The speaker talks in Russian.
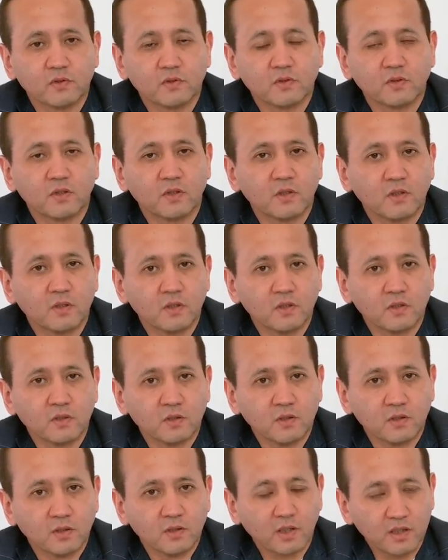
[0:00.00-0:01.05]
э,
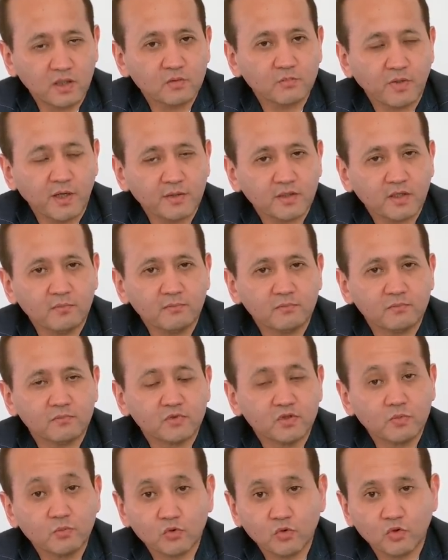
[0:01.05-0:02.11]
Халыкбанком
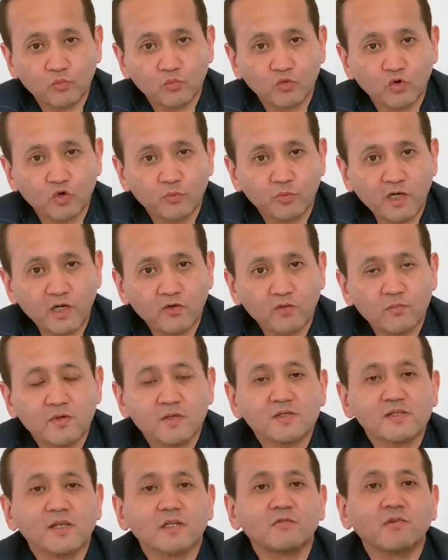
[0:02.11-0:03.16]
Тимуром Кулебаевым
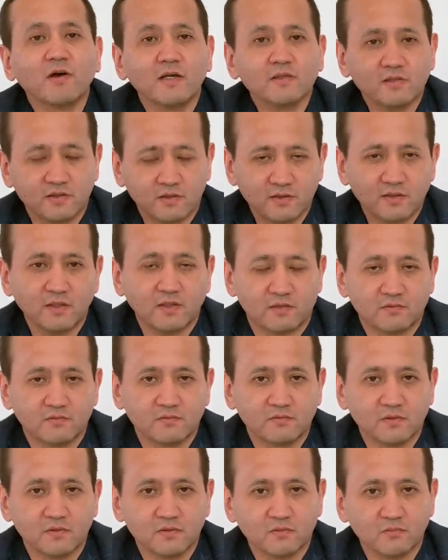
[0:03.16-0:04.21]
за 2 тенге.
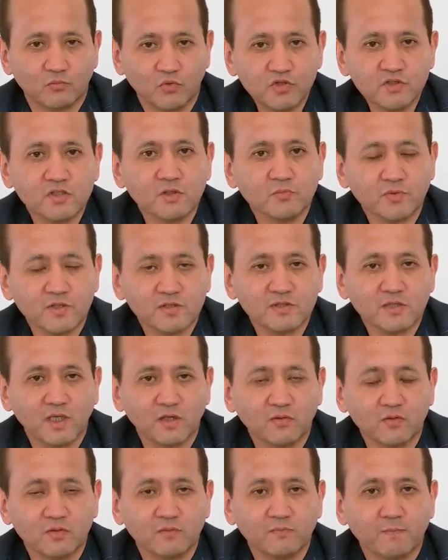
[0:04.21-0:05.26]
Можете себе
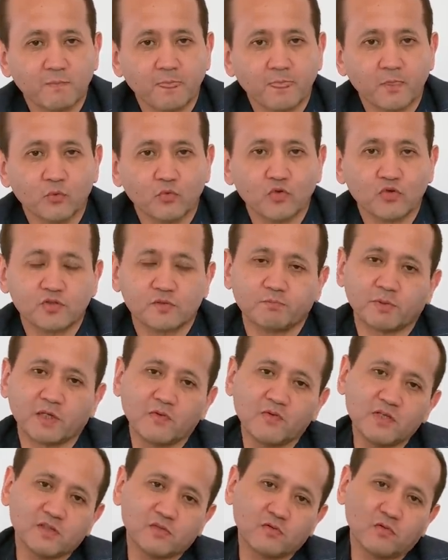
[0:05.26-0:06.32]
представить? То есть
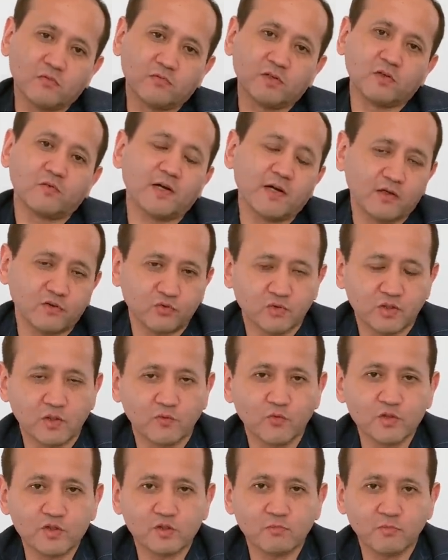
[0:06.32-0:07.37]
правительство вливает туда
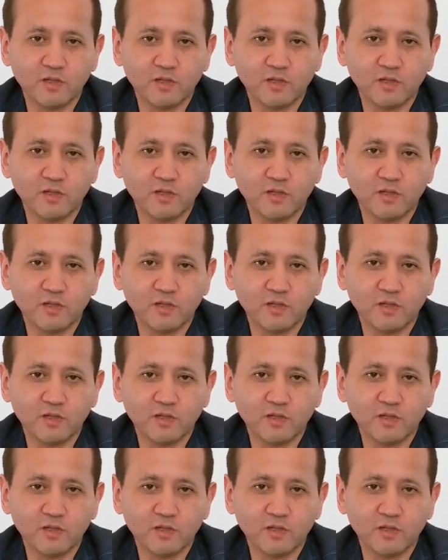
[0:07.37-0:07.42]
8